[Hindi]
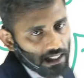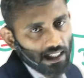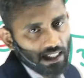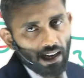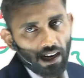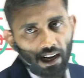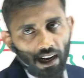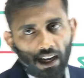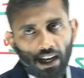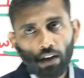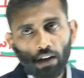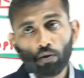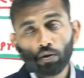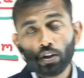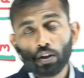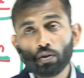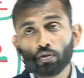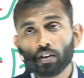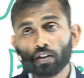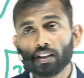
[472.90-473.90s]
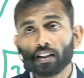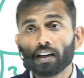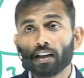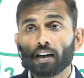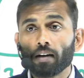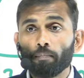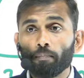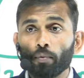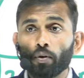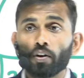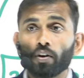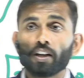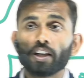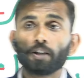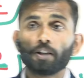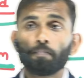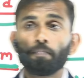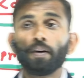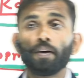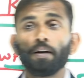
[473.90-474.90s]
अलग अलग होती है उसके अंदर कंप्यूटर की
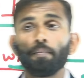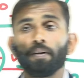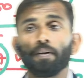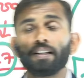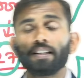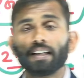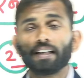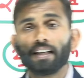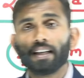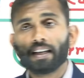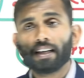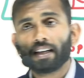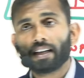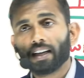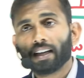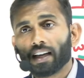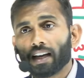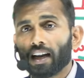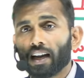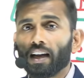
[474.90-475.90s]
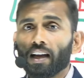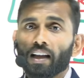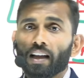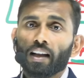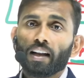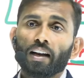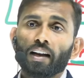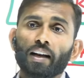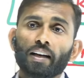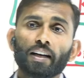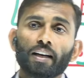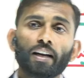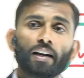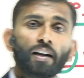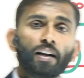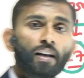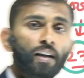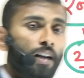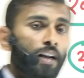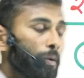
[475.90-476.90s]
स्पीड भी चाहिए ठीक है ना लेटर
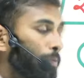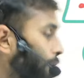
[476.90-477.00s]
आपकी